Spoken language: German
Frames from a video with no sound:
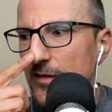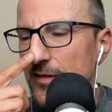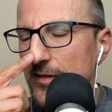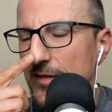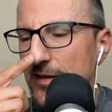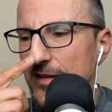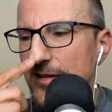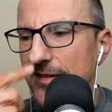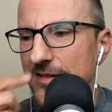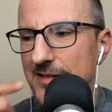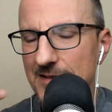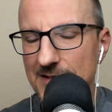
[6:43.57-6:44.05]

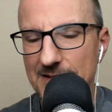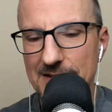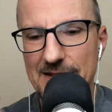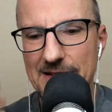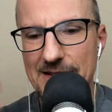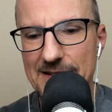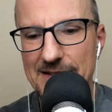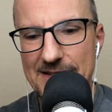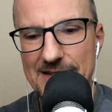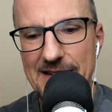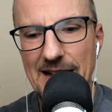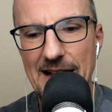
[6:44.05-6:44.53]
sich,
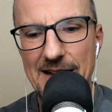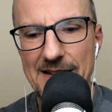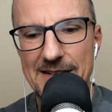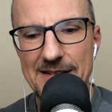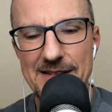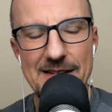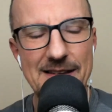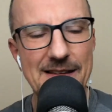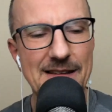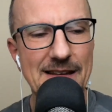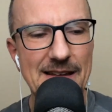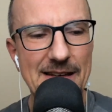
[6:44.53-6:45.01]
sich
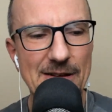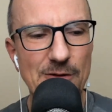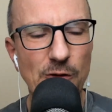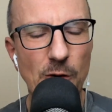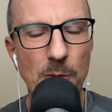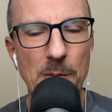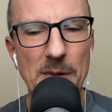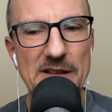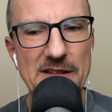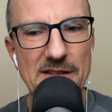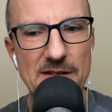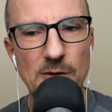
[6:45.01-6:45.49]
Sachen,
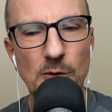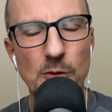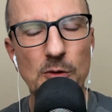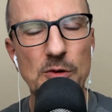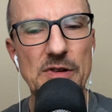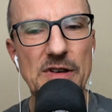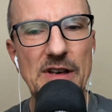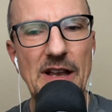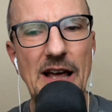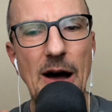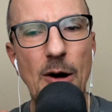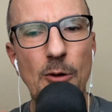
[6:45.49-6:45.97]

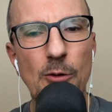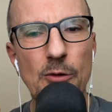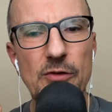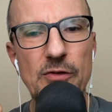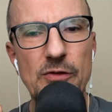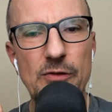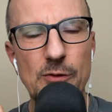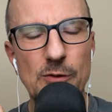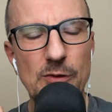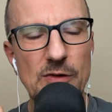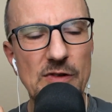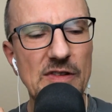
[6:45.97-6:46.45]
Informationen
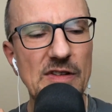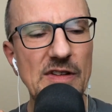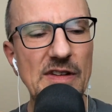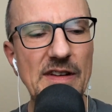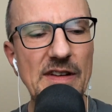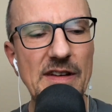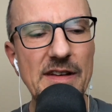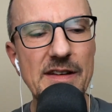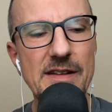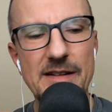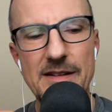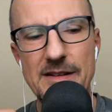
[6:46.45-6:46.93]

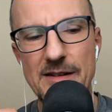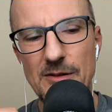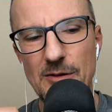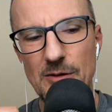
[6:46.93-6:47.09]
rauszuziehen.